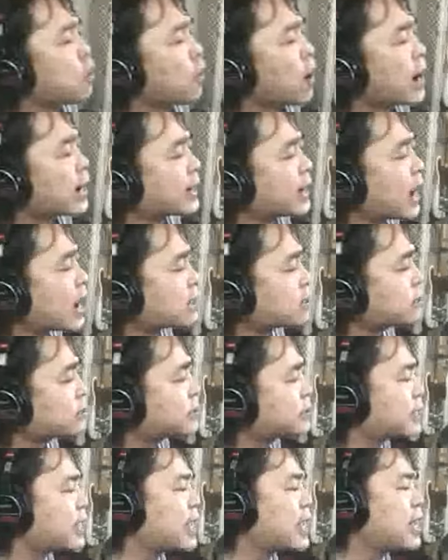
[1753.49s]
若
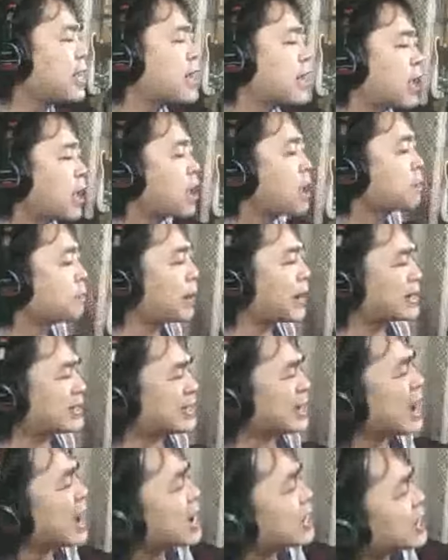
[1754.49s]
くて
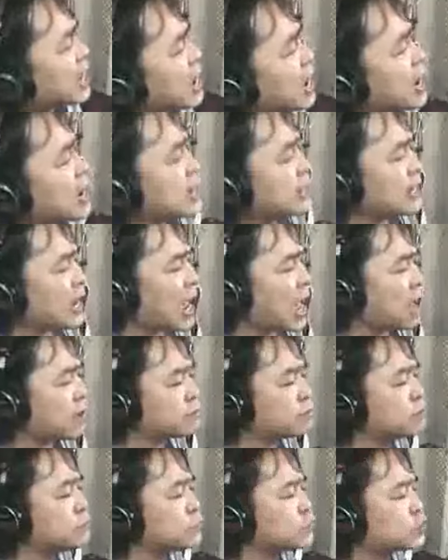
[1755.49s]
バカでや
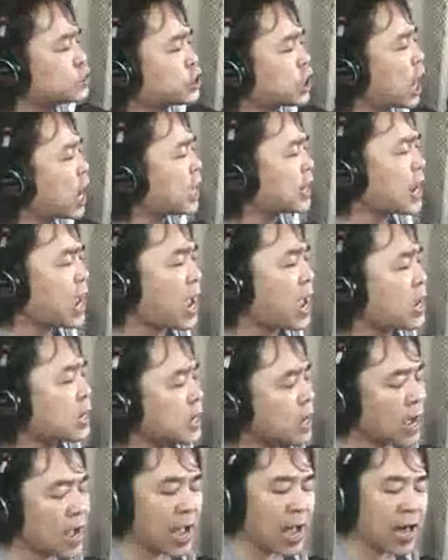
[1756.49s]
んちゃ
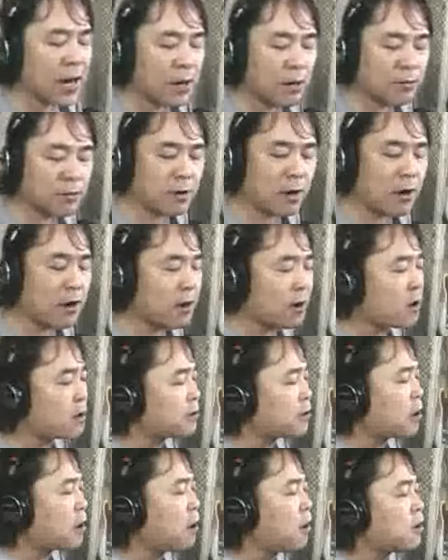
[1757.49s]
なあの
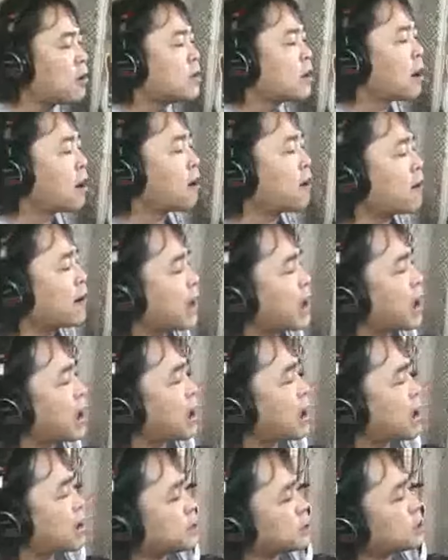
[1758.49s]
頃の
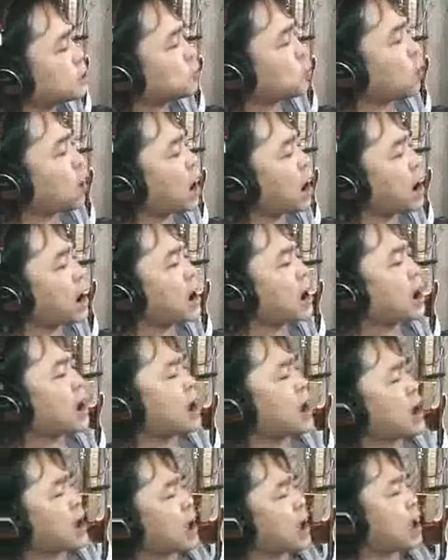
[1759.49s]
俺に
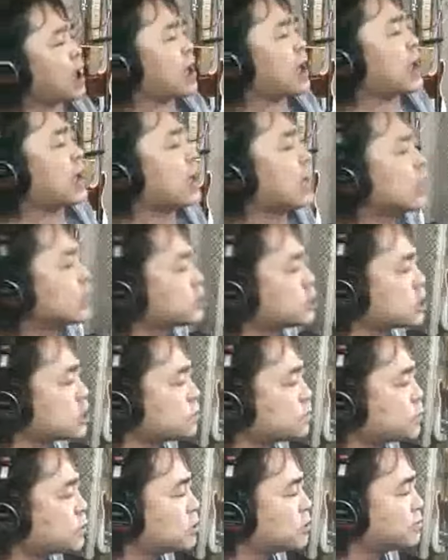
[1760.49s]
は
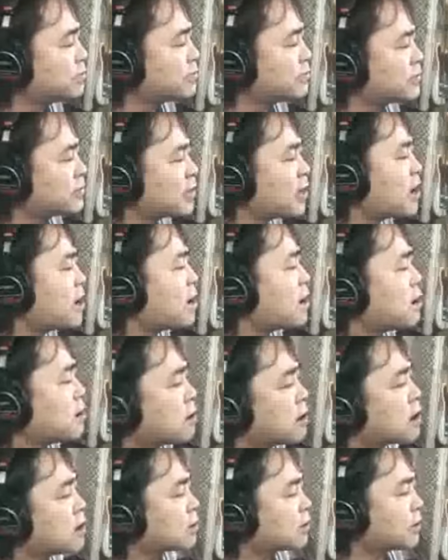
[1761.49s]
自分
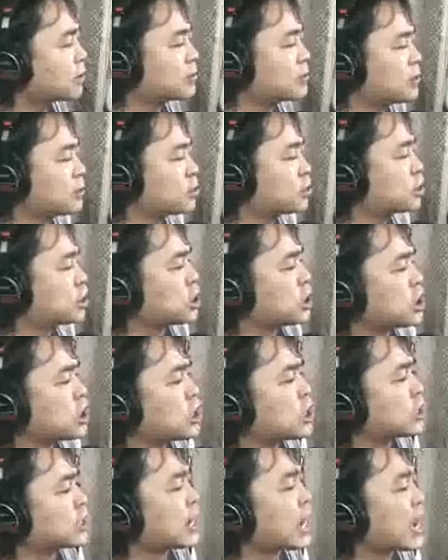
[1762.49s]
のことし
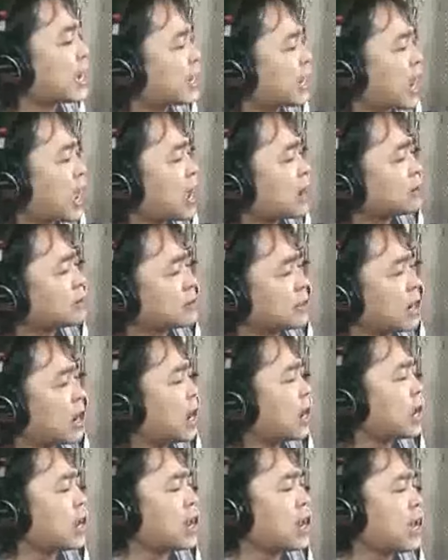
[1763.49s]
か考
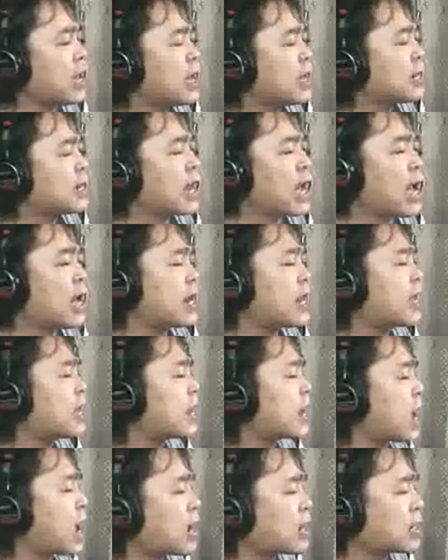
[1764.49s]
えら
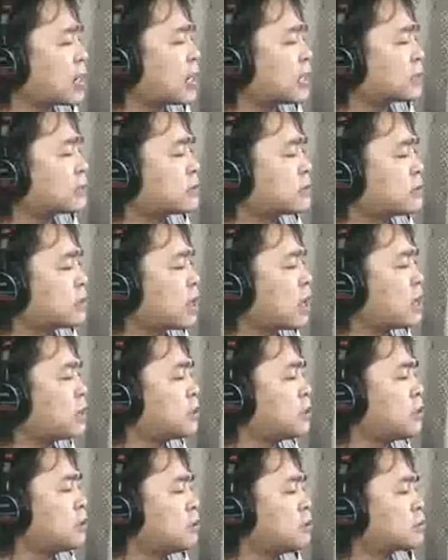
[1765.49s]
れなかった
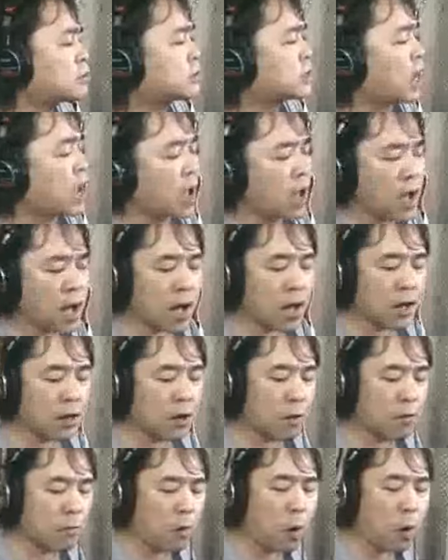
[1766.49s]
のだ
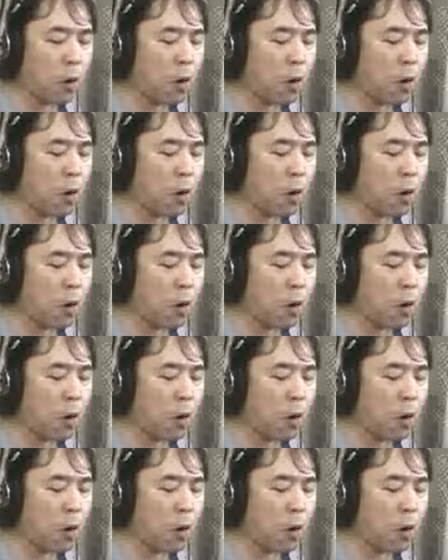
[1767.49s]
ろう